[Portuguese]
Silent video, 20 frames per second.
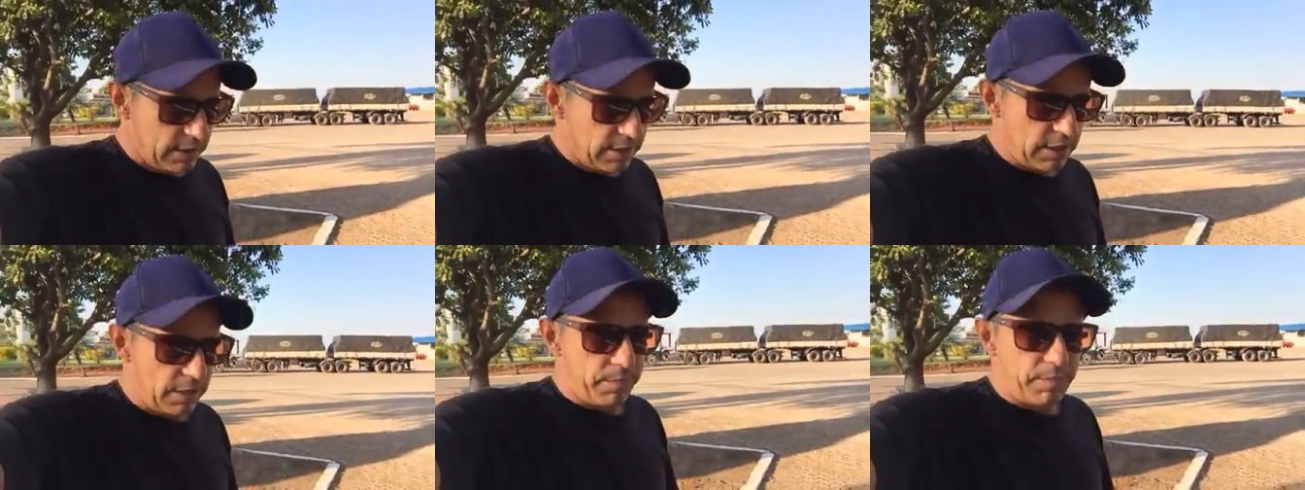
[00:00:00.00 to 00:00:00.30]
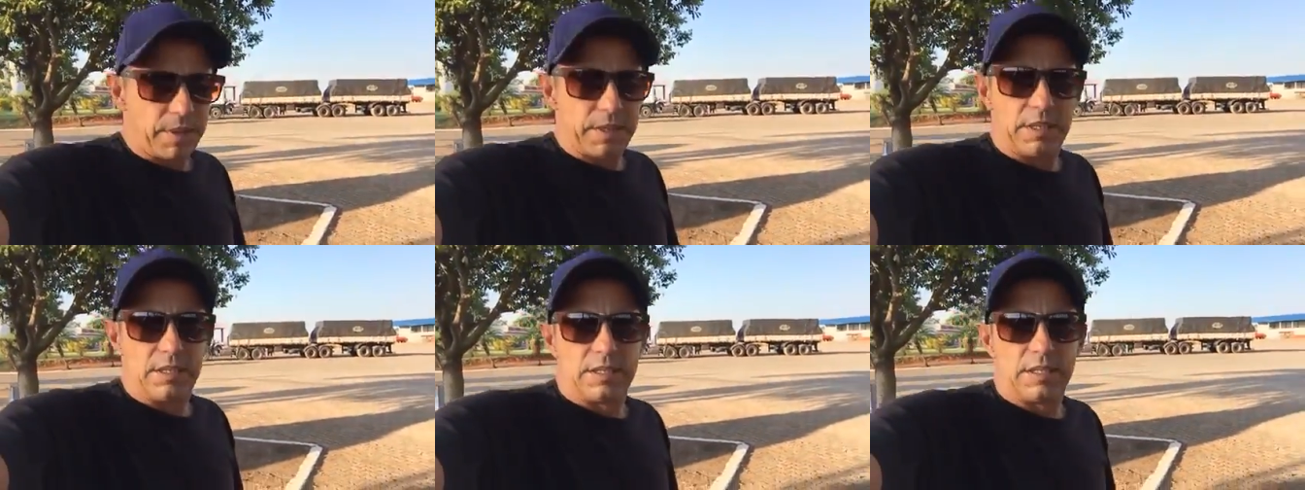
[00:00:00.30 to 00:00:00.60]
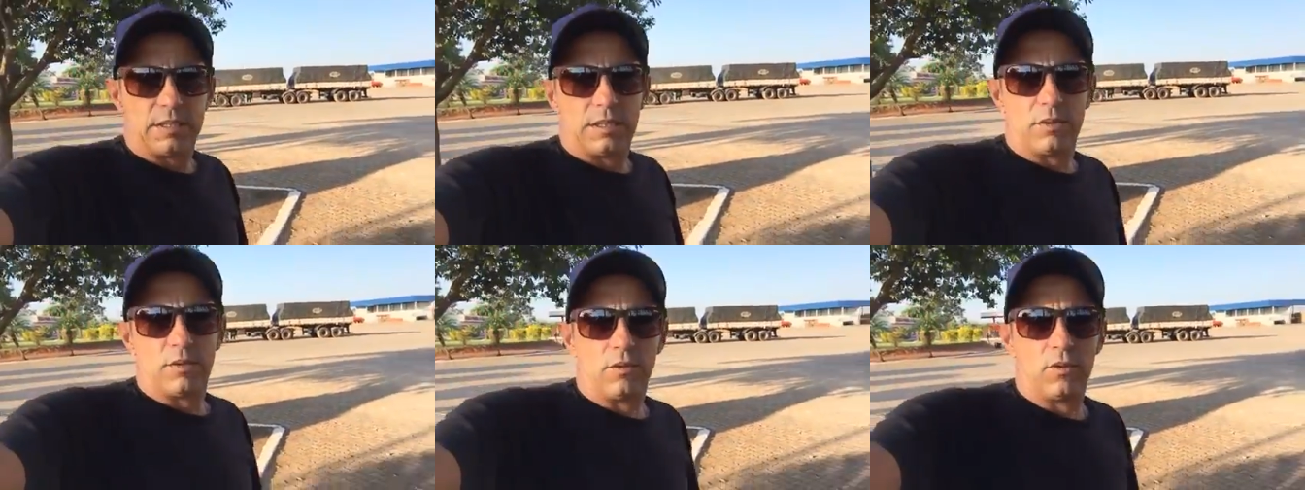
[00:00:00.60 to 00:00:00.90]
de
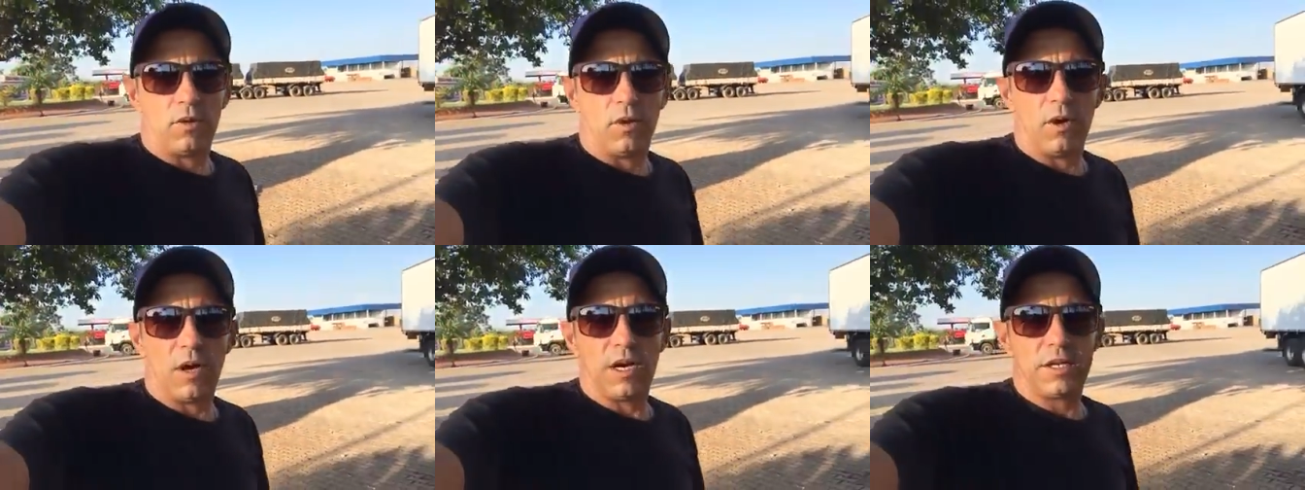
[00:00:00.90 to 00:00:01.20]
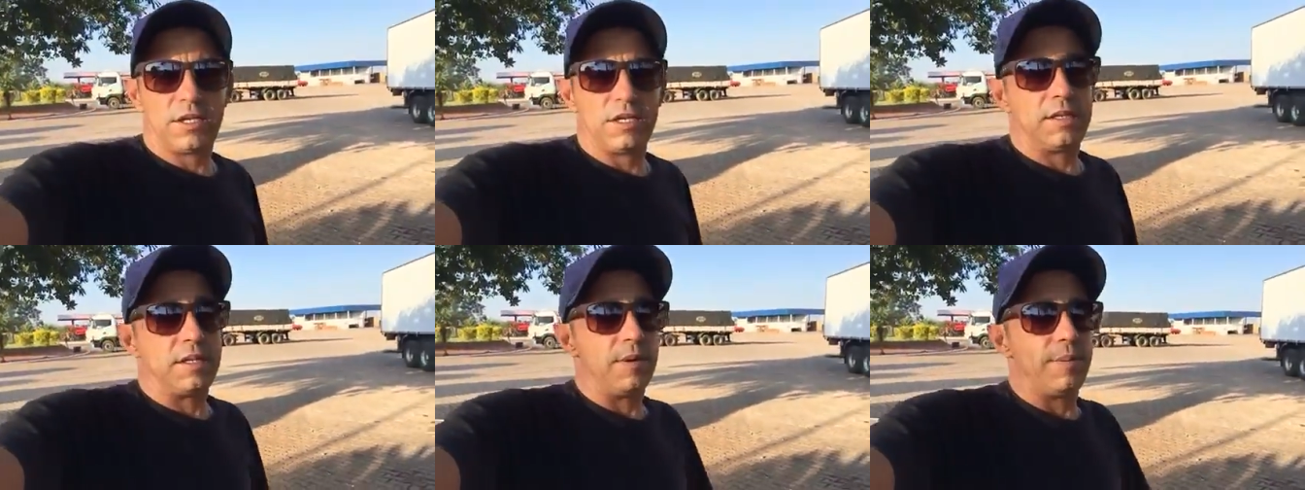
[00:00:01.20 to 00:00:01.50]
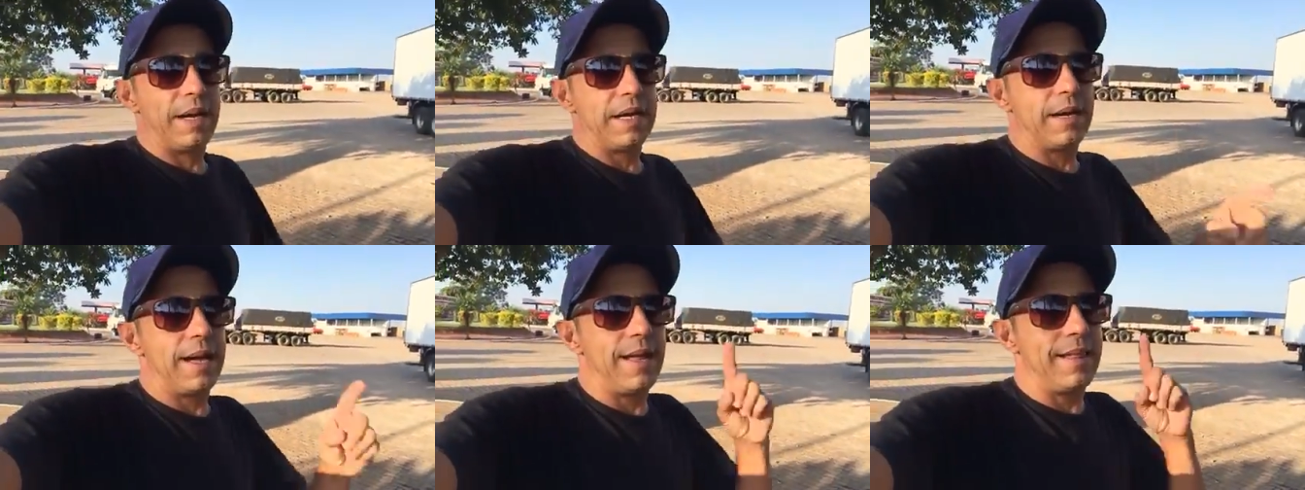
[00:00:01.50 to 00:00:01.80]
Aparecida do Norte. Tem
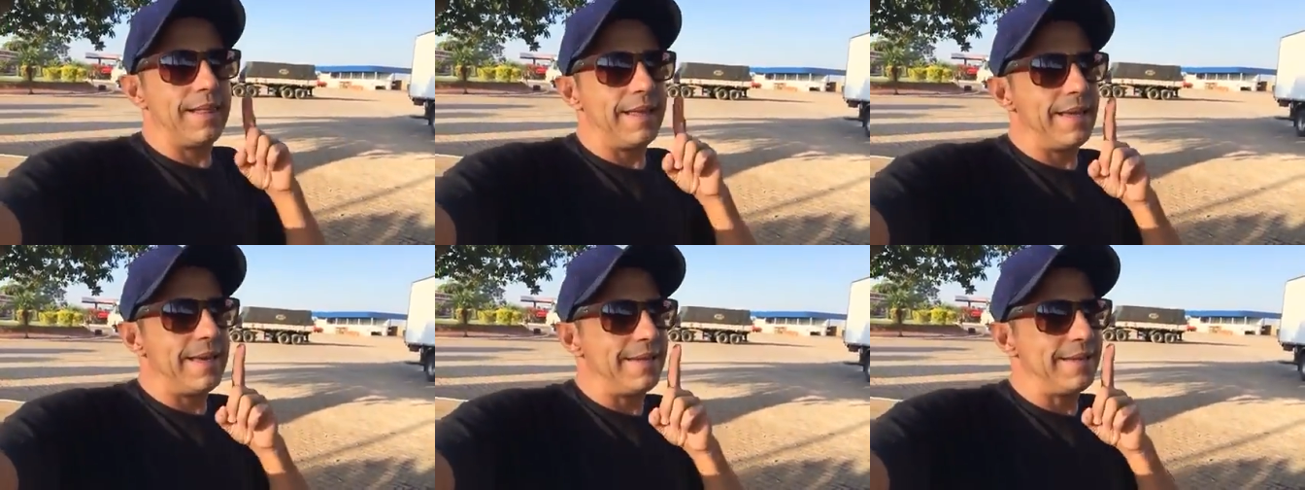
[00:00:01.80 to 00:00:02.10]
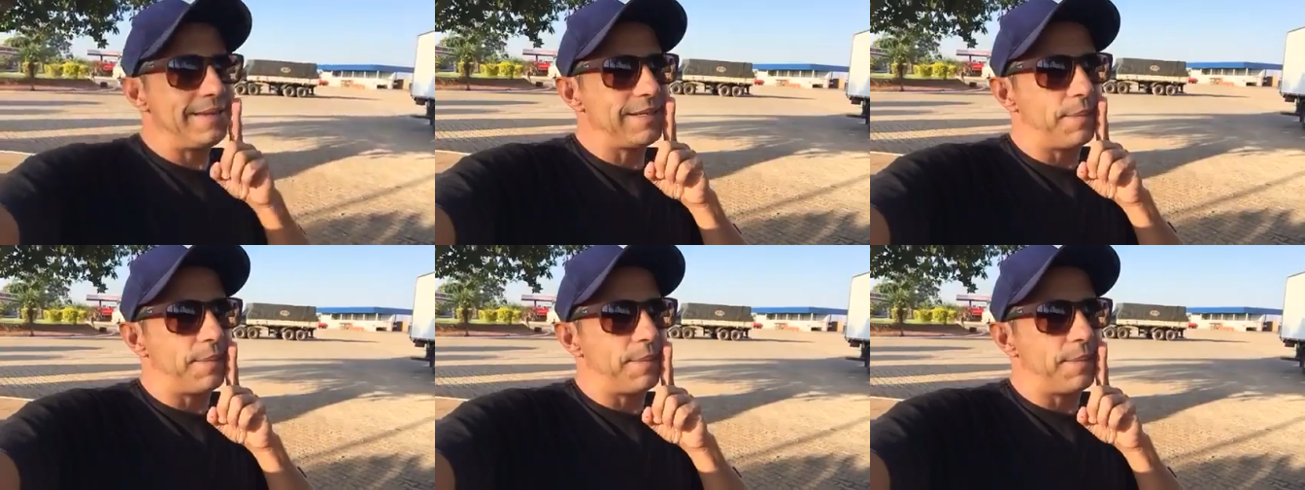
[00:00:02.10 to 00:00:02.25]
uma galera